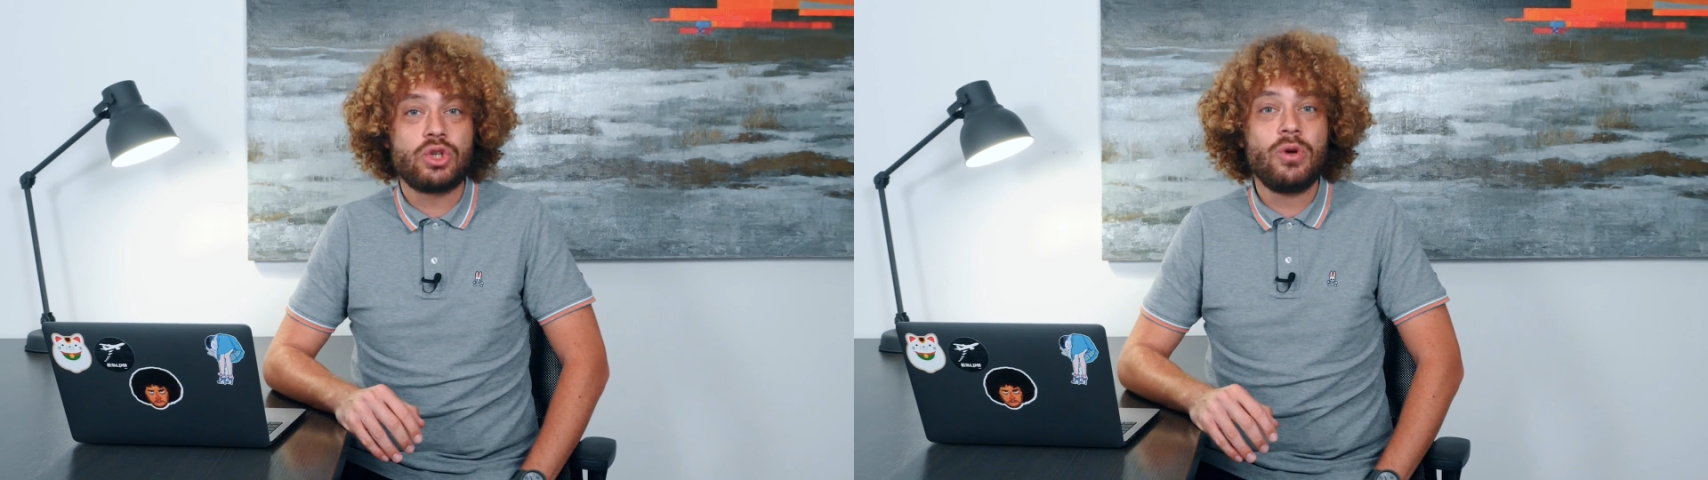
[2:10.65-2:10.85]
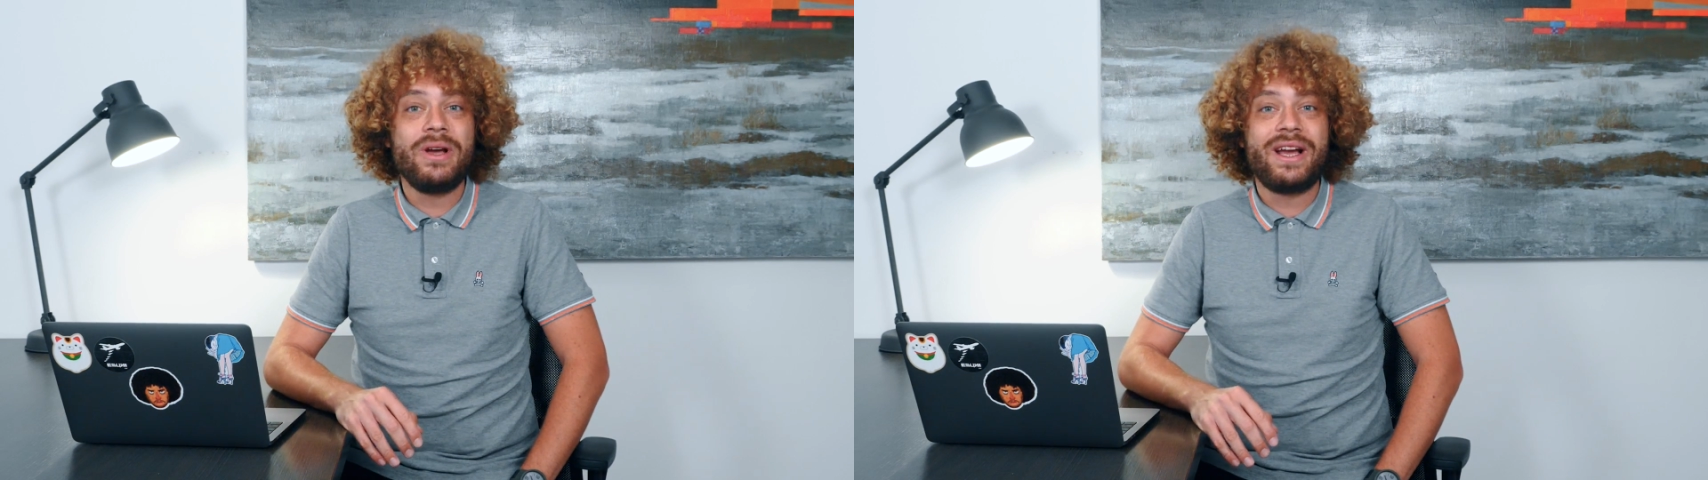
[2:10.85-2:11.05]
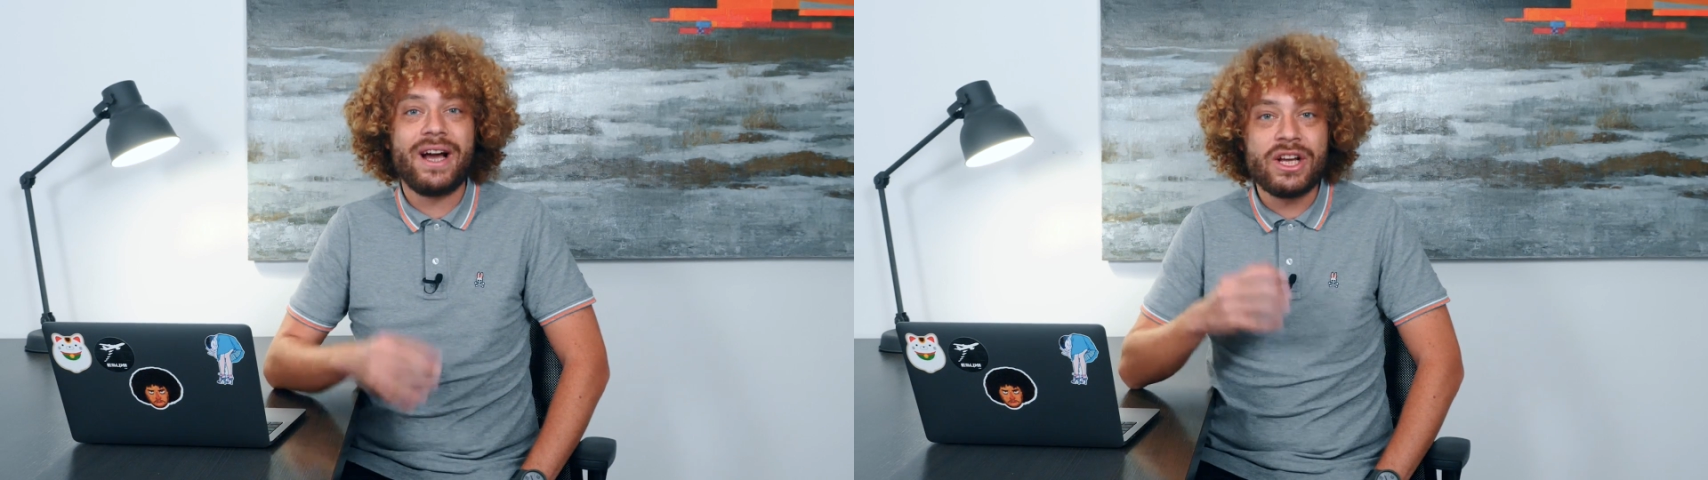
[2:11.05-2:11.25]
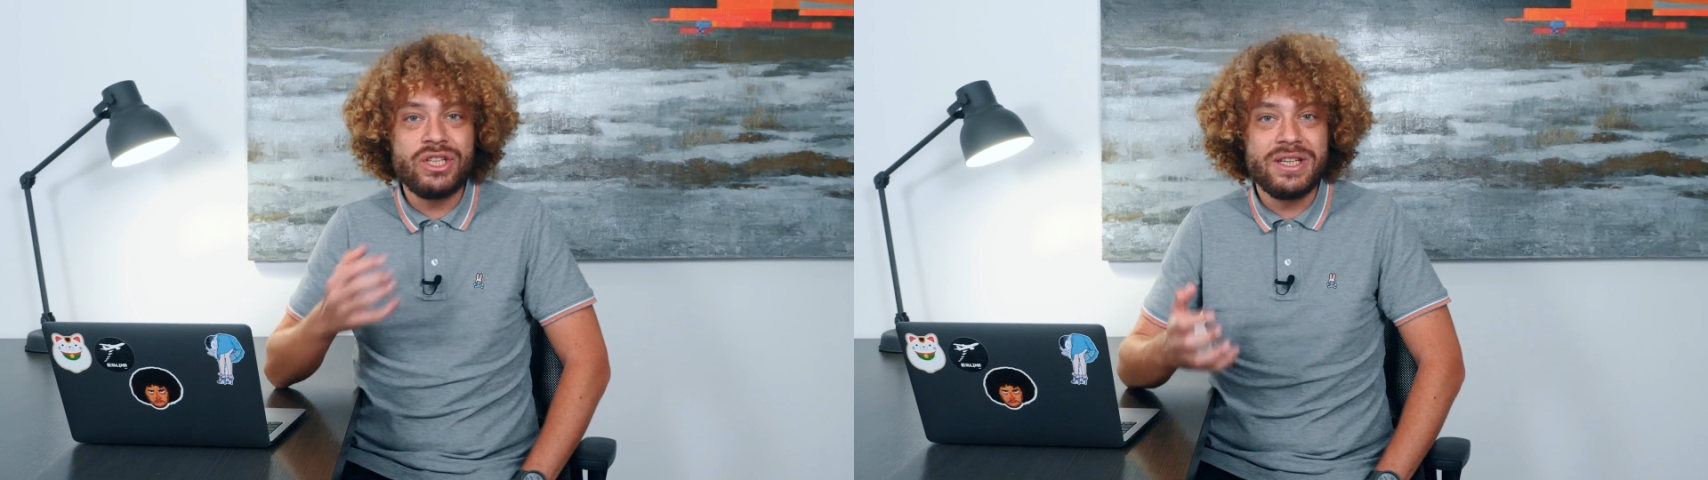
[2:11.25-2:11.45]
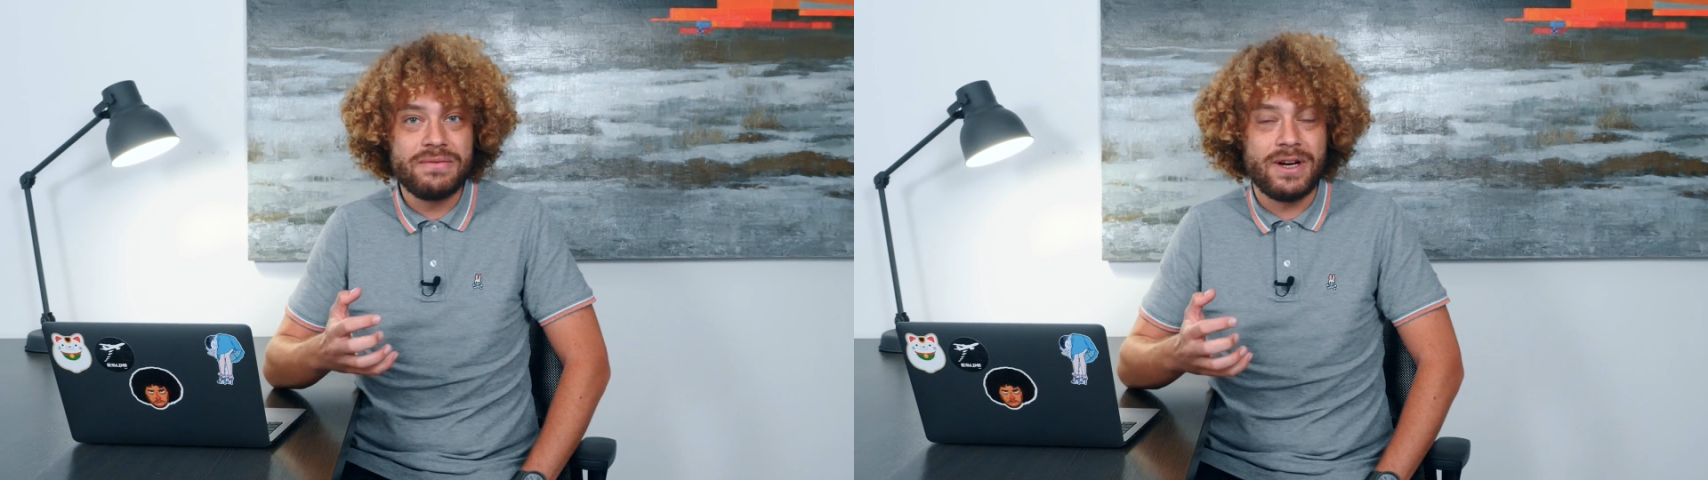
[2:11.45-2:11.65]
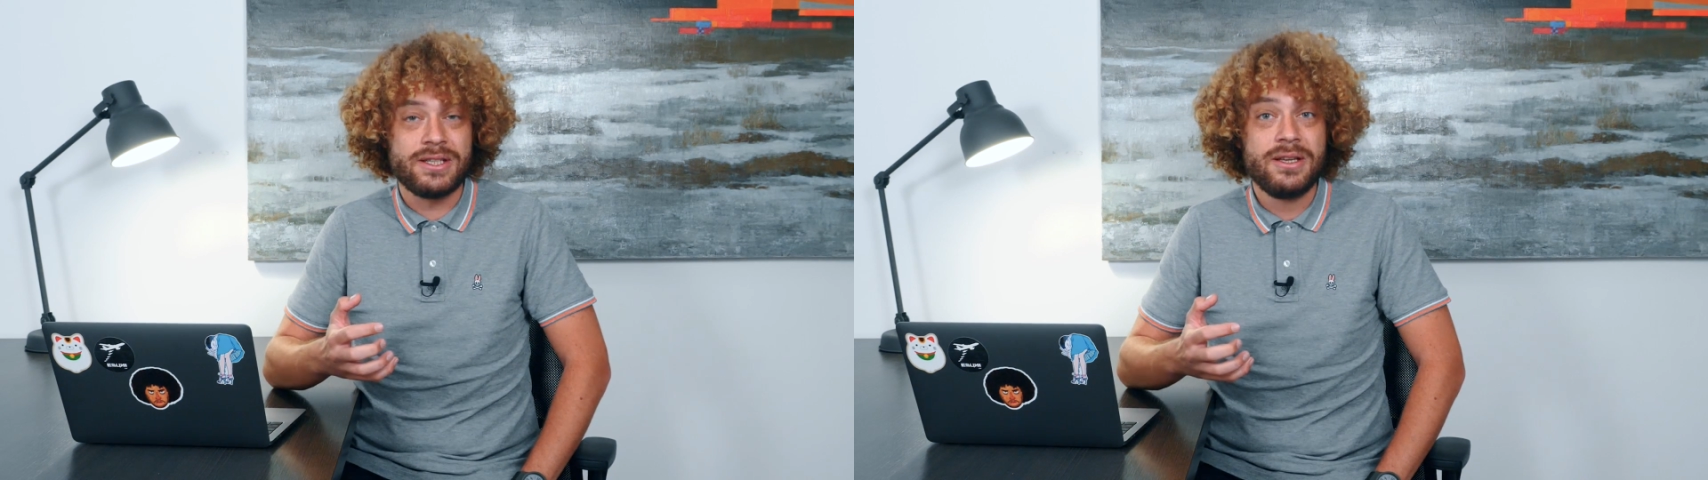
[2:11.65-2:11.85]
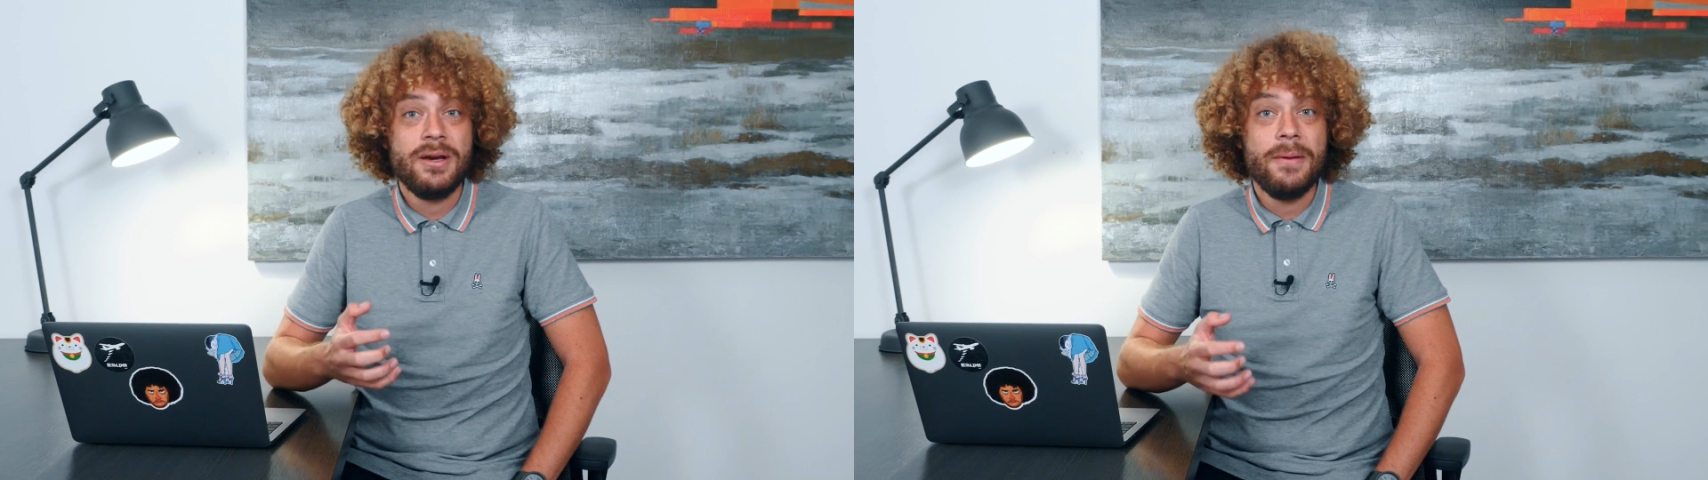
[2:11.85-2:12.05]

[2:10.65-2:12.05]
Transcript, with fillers: чтобы каждый из вас